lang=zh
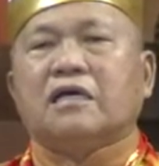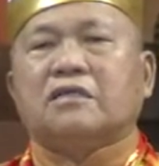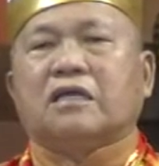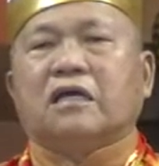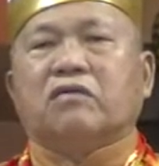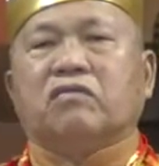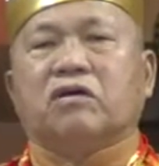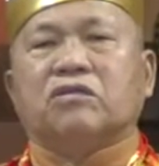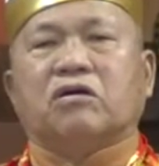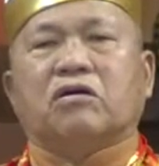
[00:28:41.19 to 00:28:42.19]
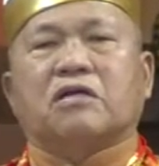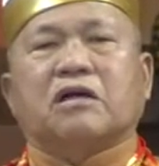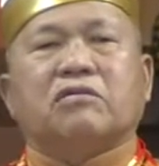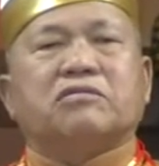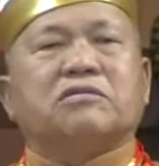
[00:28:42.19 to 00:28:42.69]
所以佛陀
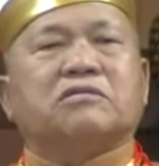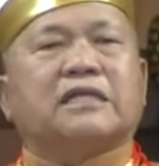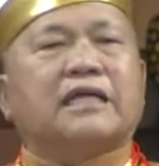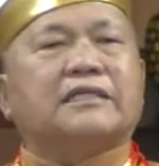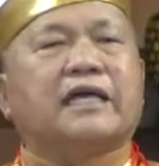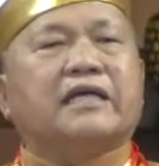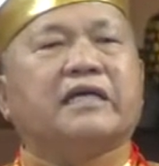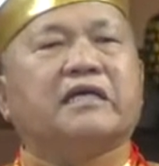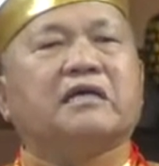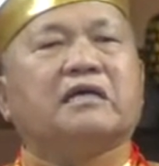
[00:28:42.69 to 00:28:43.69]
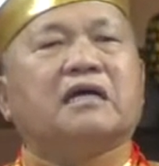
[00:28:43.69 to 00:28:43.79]
告诉大家耶，